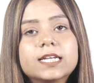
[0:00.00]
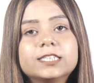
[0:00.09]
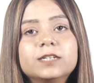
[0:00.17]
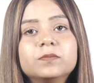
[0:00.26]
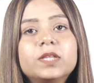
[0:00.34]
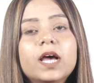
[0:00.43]

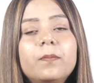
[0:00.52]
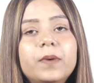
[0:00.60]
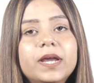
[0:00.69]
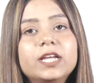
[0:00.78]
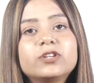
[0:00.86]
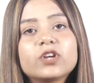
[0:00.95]
सक्षमता
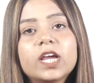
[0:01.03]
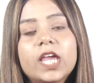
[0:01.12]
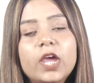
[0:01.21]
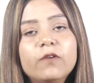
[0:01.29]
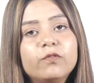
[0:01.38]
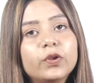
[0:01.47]
परीक्षा
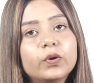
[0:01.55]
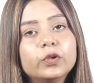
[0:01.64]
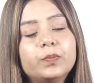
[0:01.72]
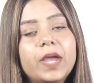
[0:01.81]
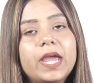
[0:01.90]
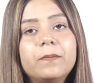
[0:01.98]
के
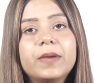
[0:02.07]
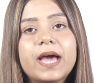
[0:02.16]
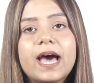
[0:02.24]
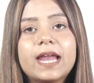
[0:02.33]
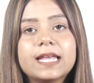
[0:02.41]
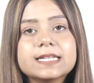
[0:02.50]
विरोध में
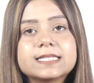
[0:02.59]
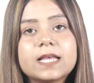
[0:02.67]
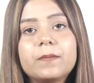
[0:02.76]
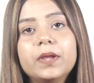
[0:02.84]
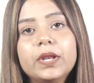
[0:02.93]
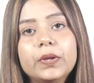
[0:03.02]
बिहार के
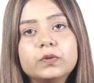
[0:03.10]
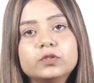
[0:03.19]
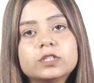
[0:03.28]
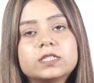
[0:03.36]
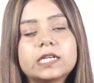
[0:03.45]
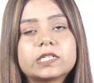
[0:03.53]
सभी
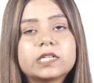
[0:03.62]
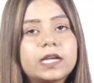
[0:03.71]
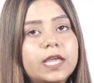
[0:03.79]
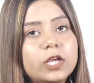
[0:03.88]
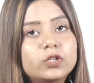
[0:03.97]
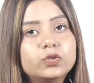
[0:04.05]
नियोजित
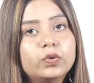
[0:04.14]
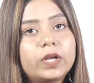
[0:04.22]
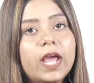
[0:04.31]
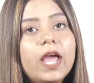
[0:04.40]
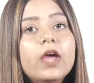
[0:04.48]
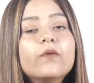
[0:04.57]
शिक्षक एकजुट
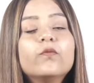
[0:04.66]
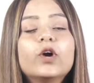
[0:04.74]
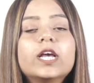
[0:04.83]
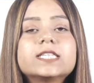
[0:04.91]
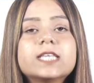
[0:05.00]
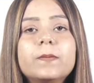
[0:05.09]
हैं। वो
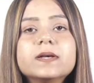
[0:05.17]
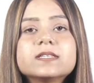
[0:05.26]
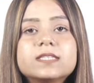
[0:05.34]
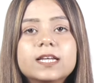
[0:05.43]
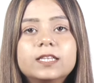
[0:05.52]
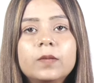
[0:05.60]
किसी भी
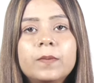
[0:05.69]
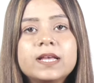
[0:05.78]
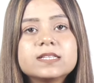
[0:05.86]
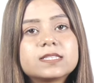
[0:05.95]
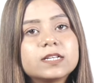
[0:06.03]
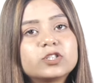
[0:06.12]
स्थिति
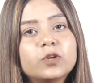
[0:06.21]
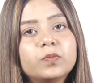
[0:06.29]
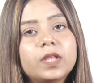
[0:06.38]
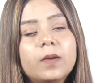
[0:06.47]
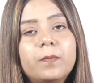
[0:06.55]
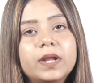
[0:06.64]
में
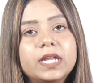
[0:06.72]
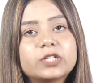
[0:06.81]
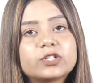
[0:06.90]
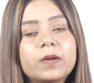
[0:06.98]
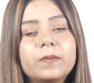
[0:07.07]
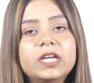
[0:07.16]
सक्षमता
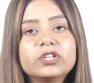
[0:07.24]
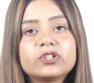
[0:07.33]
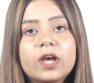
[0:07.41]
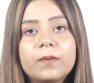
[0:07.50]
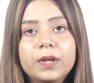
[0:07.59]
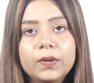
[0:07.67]
परीक्षा में
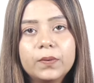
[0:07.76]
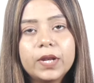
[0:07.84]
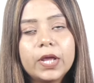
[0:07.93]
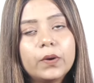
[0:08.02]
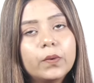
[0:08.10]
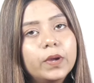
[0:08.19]
शामिल
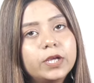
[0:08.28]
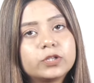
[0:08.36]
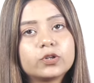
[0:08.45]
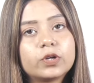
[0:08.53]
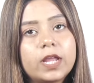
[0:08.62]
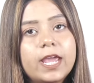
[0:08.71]
होने को
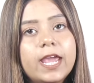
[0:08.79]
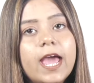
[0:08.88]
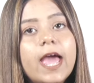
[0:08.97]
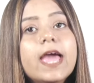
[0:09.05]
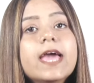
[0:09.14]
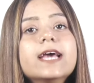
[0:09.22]
इच्छुक नहीं है
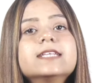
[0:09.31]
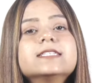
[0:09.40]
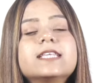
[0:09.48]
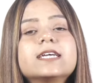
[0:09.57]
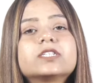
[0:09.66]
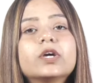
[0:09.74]
इन
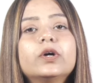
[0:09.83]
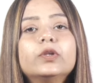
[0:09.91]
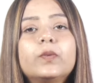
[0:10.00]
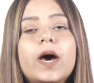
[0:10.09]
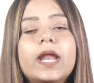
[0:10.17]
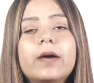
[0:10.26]
शिक्षकों
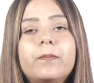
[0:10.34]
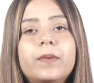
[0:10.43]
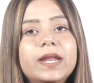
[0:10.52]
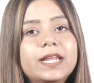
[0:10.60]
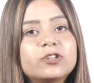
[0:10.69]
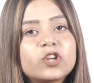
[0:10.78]
द्वारा
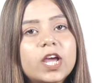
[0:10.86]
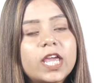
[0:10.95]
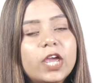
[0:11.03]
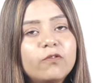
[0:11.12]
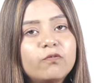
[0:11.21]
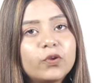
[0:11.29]
परीक्षा
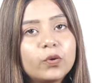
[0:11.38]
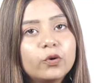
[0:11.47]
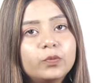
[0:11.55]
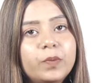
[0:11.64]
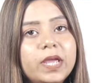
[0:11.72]
के विरोध